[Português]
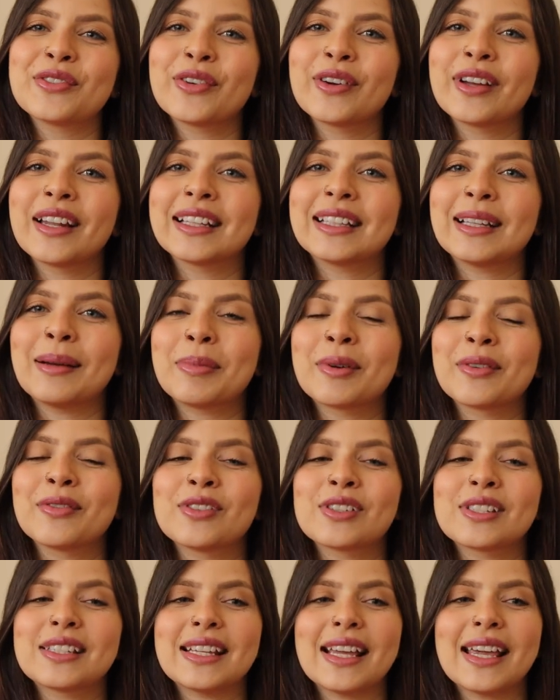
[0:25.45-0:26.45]
eu vou relatar pra
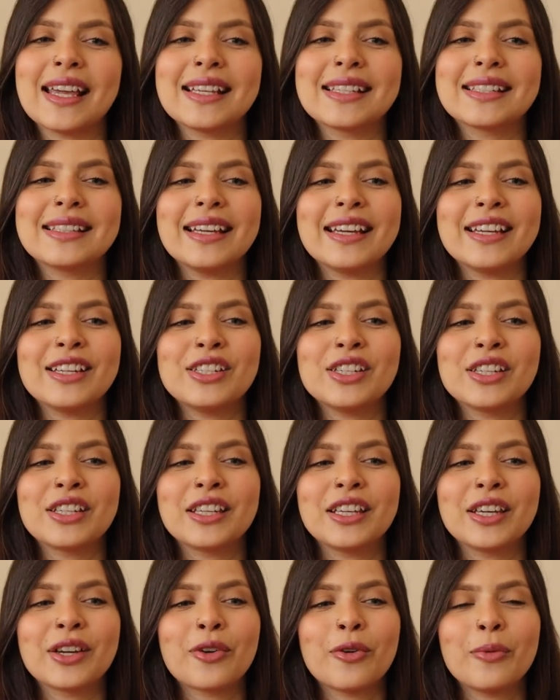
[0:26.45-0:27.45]
vocês desde
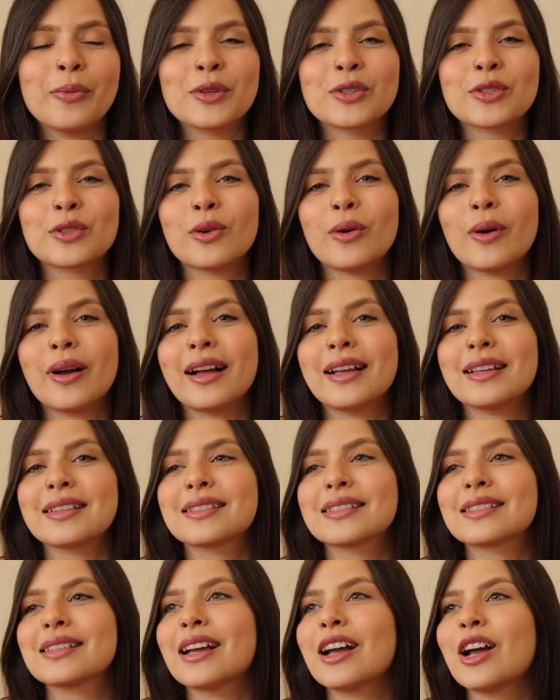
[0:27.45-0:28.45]
que começou
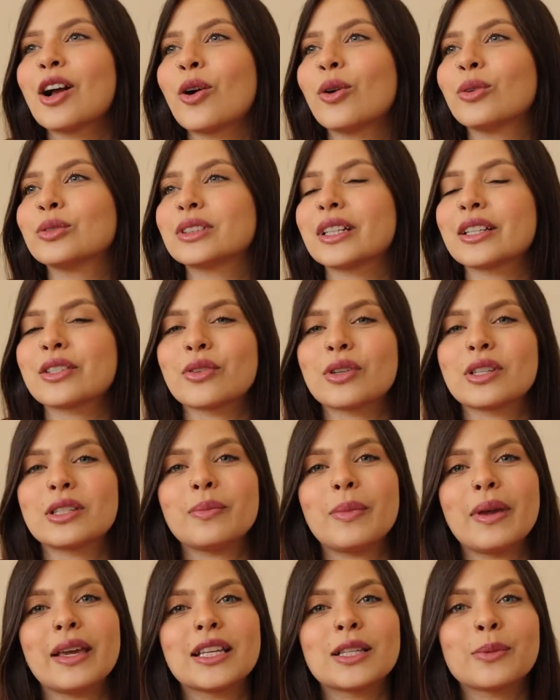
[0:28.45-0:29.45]
as
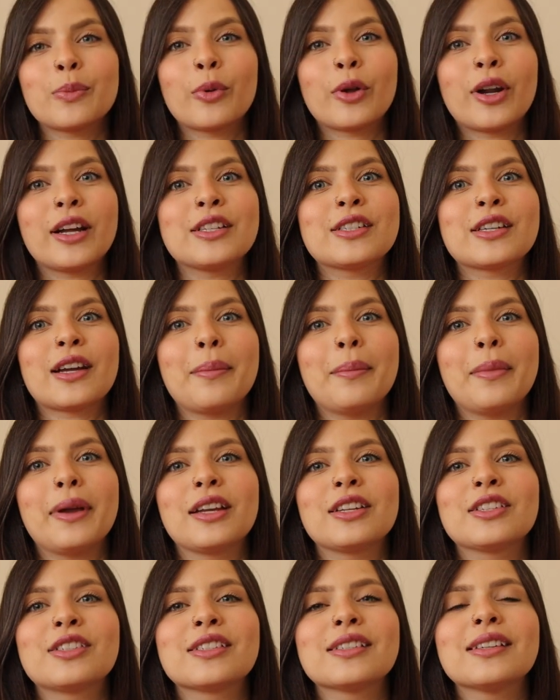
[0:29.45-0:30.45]
contrações bem
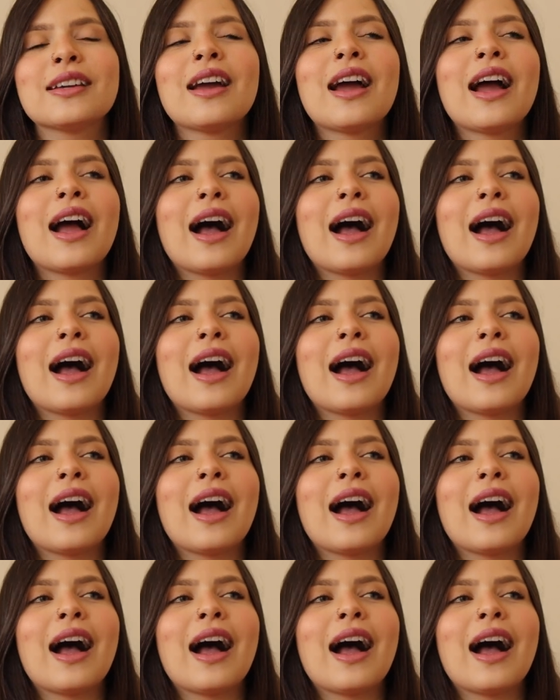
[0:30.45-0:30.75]
esporadicamente